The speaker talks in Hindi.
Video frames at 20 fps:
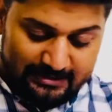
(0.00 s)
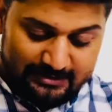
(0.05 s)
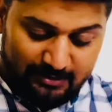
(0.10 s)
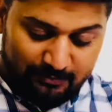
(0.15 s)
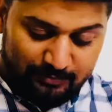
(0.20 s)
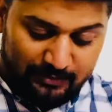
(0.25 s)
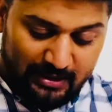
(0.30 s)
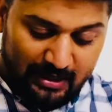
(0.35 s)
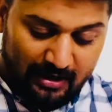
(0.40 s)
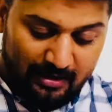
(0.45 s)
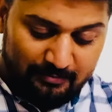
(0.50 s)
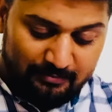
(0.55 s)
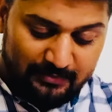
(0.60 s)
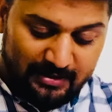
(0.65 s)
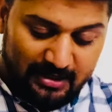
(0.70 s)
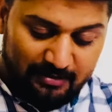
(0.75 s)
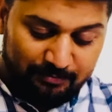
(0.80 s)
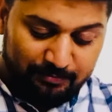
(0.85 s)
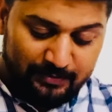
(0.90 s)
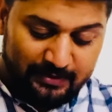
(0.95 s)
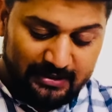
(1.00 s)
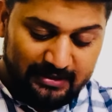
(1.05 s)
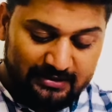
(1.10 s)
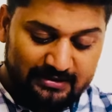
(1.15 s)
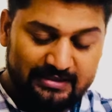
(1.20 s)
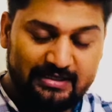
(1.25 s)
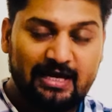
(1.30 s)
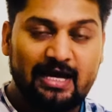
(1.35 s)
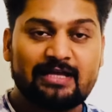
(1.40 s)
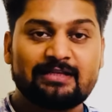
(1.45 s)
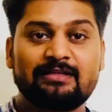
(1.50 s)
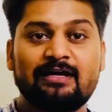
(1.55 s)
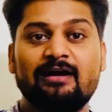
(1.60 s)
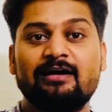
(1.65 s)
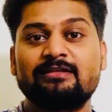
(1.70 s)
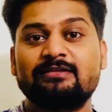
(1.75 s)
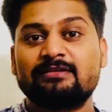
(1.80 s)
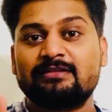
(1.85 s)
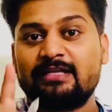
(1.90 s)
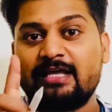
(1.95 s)
जबकि हमने प्रिडिक्ट किया
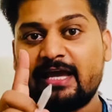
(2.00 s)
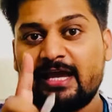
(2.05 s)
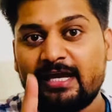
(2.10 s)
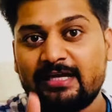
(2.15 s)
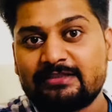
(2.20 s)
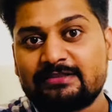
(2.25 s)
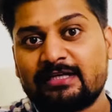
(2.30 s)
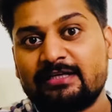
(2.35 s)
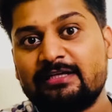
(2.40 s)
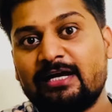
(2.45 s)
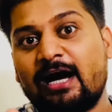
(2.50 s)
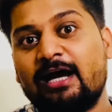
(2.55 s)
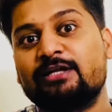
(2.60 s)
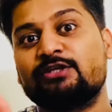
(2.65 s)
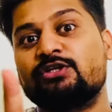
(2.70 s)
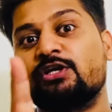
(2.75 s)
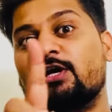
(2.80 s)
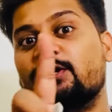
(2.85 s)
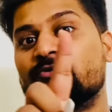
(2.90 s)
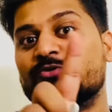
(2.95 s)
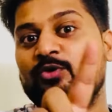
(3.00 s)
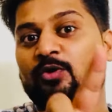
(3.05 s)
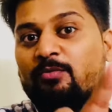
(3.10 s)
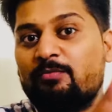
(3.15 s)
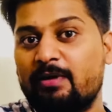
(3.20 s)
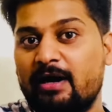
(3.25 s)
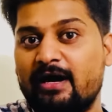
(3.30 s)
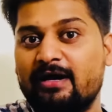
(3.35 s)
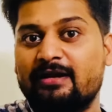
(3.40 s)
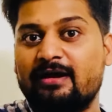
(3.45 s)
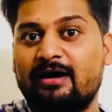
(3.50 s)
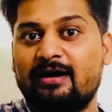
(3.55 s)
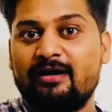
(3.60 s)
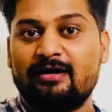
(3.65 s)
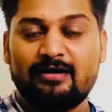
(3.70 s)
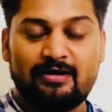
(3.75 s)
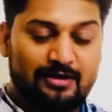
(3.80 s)
था तेईस हजार छह सौ बारह